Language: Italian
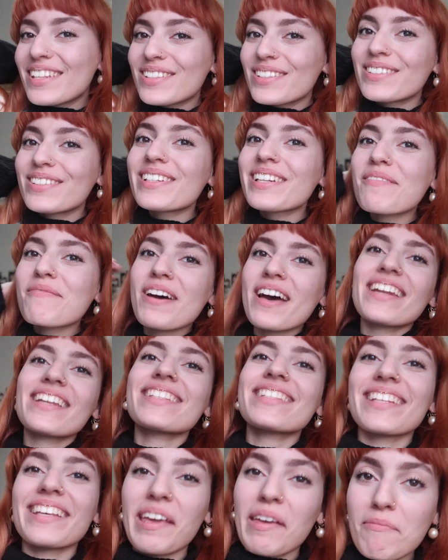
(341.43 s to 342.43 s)
sono
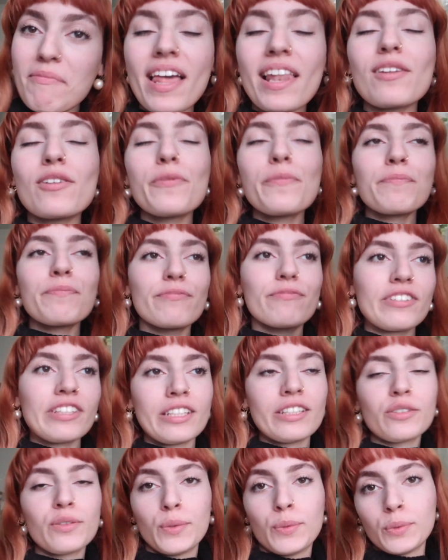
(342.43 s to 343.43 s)
riemersa, che bello,
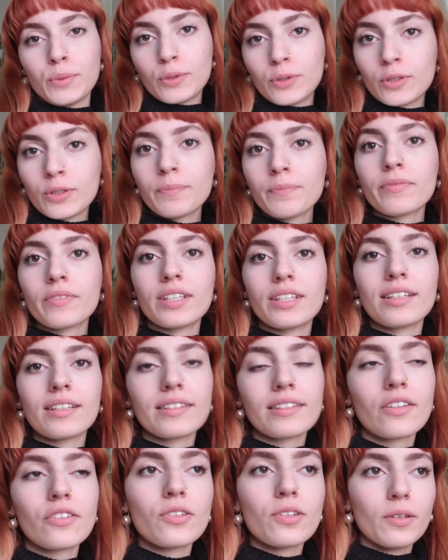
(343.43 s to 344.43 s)
finito tutto, in
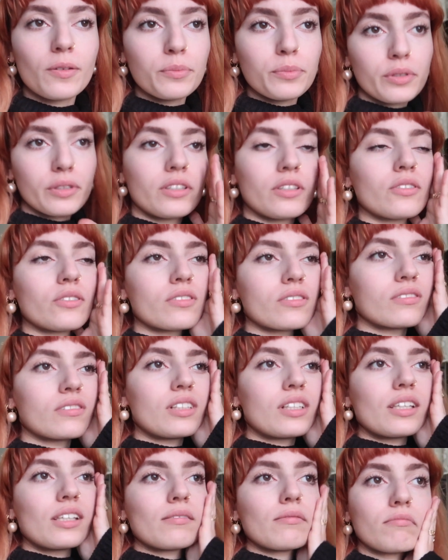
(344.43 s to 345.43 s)
realtà già da un pochino sono
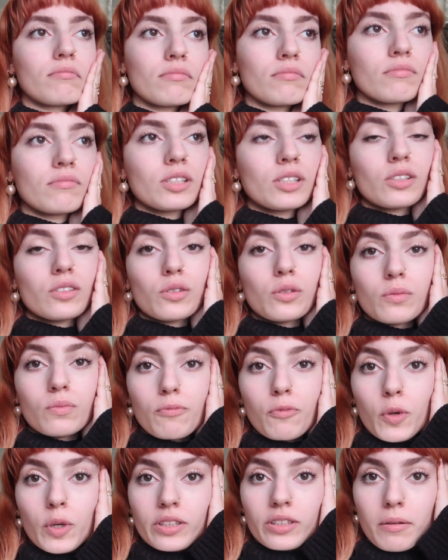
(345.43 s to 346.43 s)
le
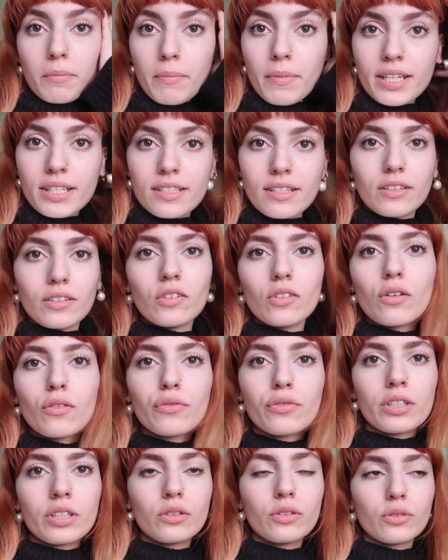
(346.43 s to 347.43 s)
4 e mezza, io ho
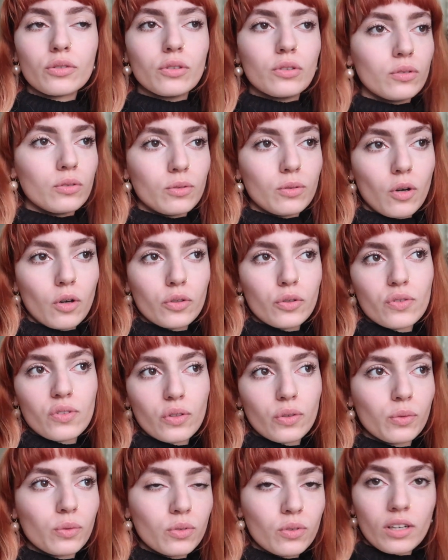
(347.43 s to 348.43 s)
finito, ho chiuso
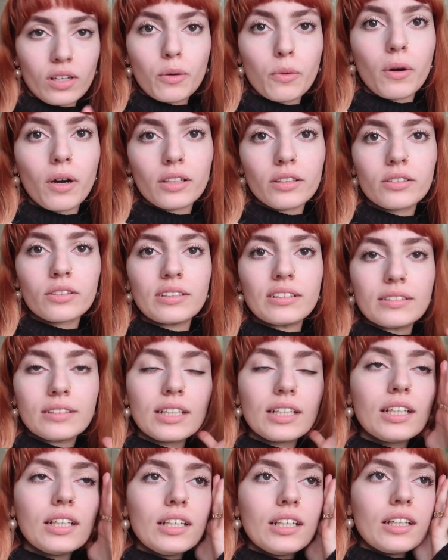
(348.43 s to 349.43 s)
tutto alle 4
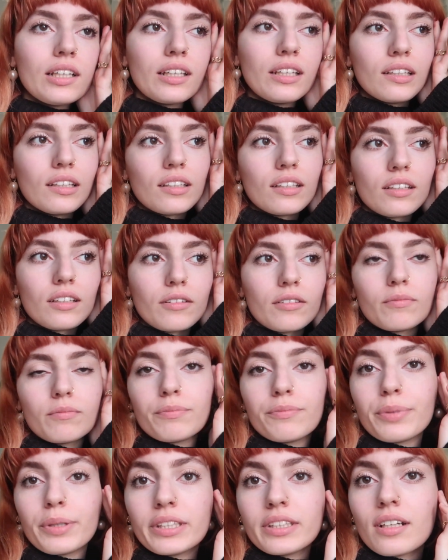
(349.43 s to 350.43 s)
e
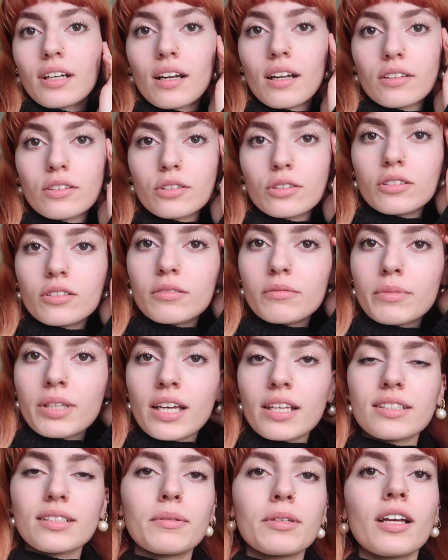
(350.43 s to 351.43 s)
poi tra l'altro mi ha
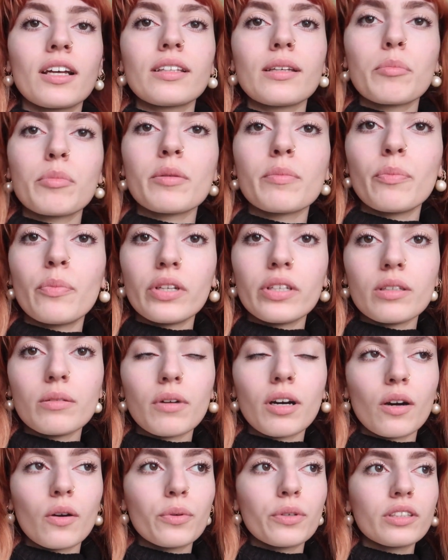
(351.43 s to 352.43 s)
esaminata per
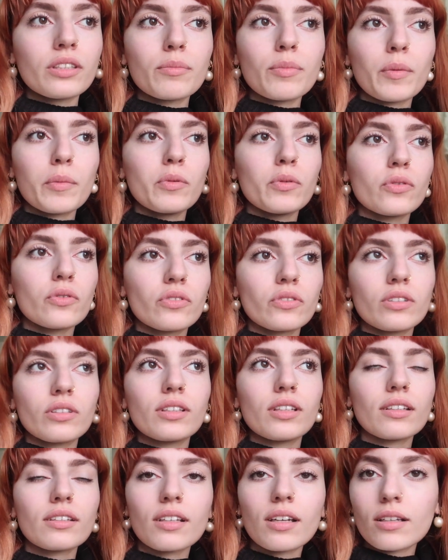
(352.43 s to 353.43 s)
prima, quindi proprio sono
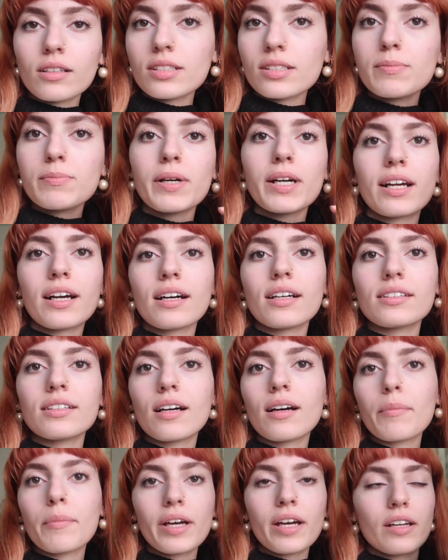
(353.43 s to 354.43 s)
andata
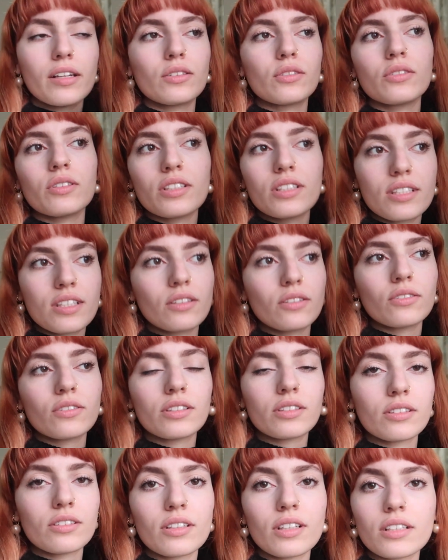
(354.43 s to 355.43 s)
sparata, aperto, ho iniziato
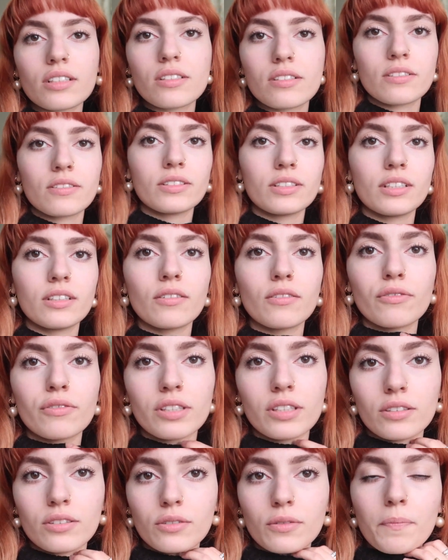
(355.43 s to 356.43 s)
l'interrogazione e ho
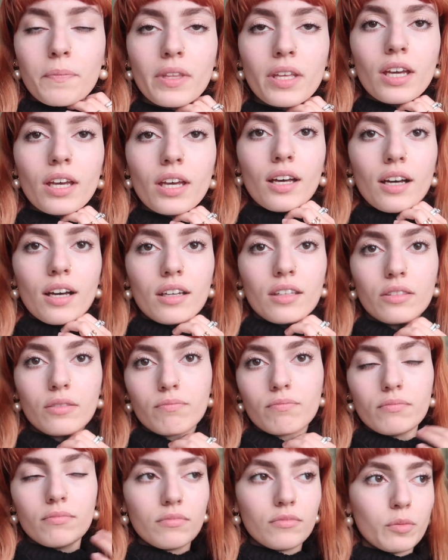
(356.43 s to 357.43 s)
finito
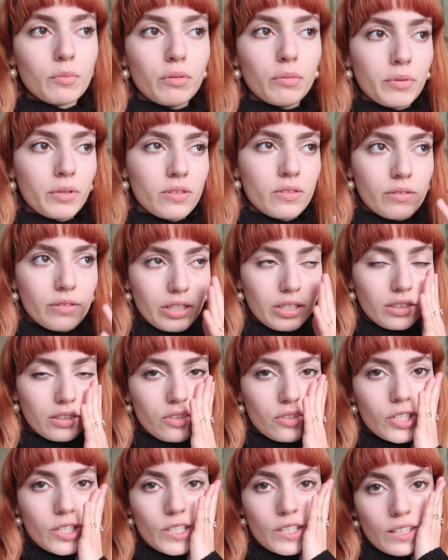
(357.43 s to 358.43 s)
dopo mezz'oretta
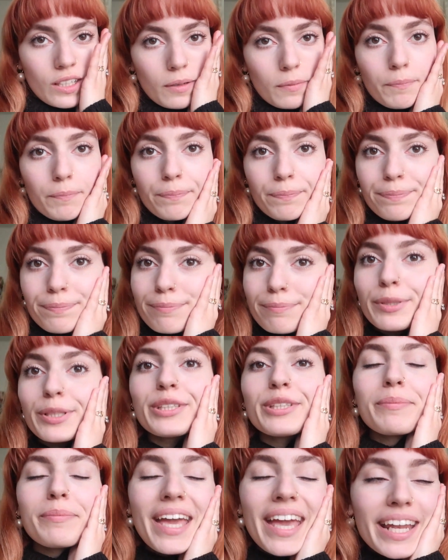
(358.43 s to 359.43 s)
circa.
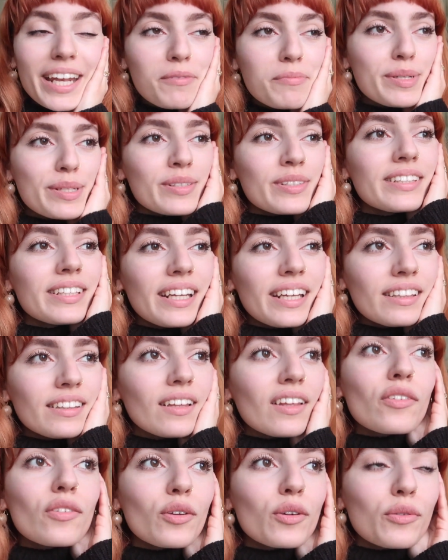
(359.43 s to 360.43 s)
Molto bene, ho preso
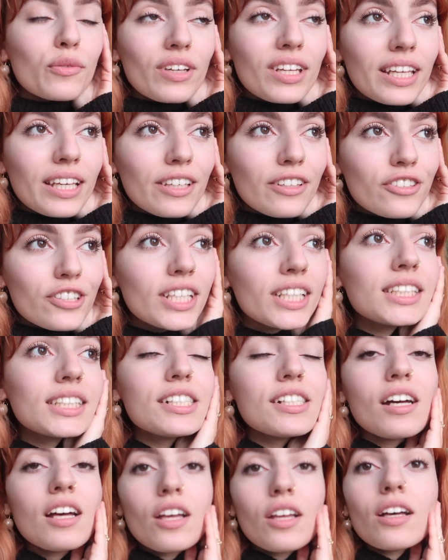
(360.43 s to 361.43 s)
30, sono felice,
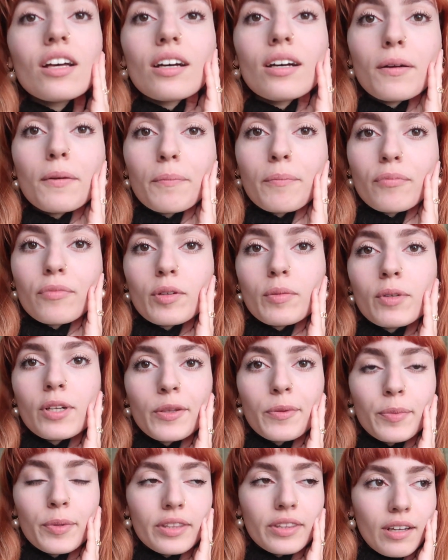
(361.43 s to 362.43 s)
um, non me
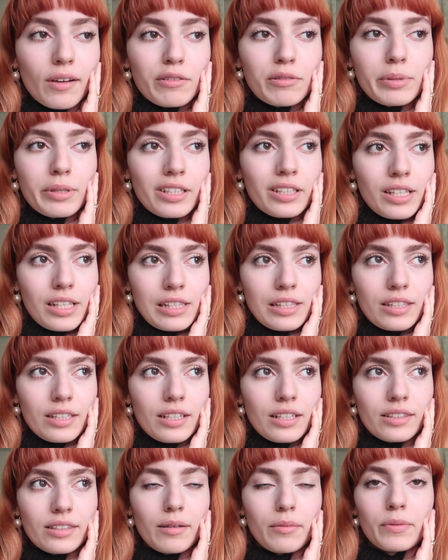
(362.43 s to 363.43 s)
l'aspettavo per niente in
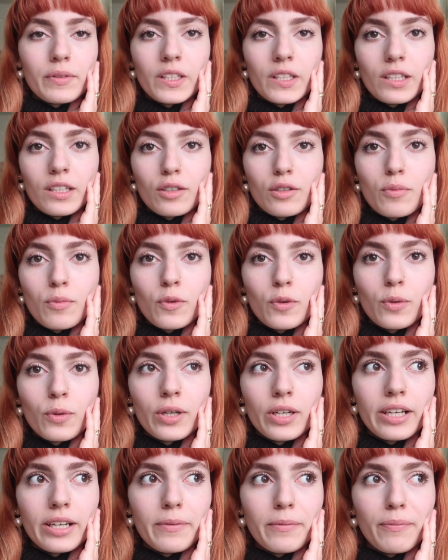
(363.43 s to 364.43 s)
realtà perché
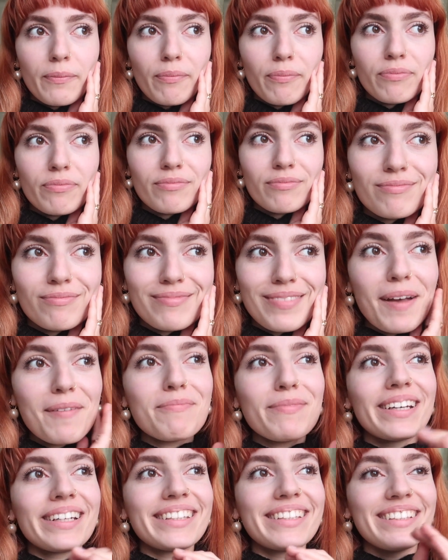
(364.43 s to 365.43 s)
comunque ehm, è
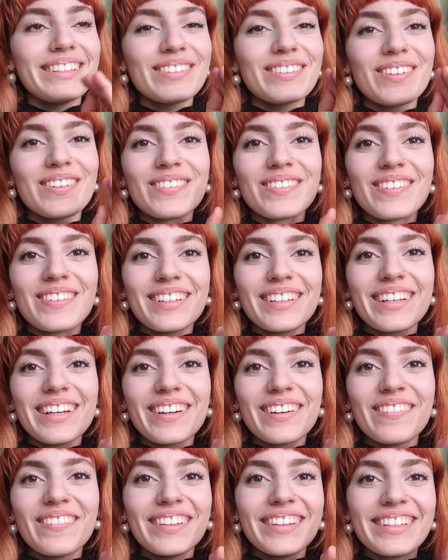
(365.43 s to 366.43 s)
partito con uno degli
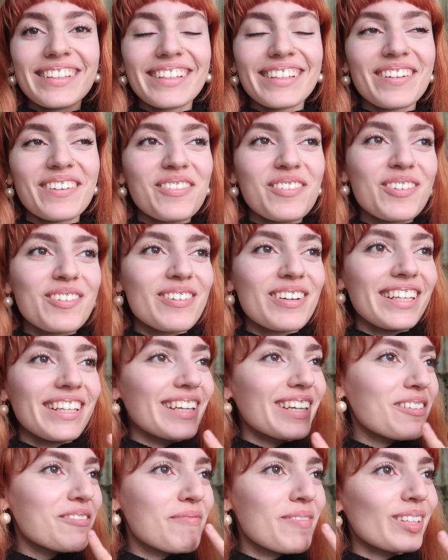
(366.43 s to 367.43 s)
argomenti che era uno di quelli
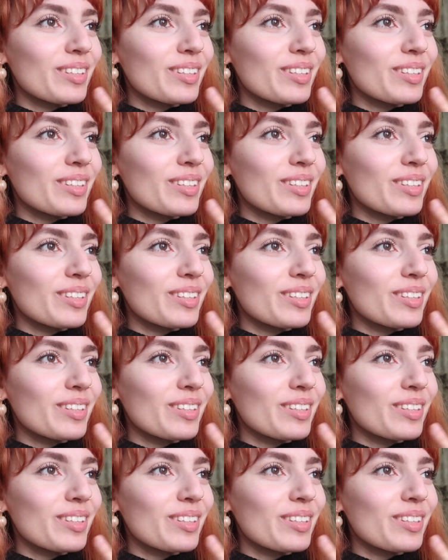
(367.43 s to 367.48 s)
che non mi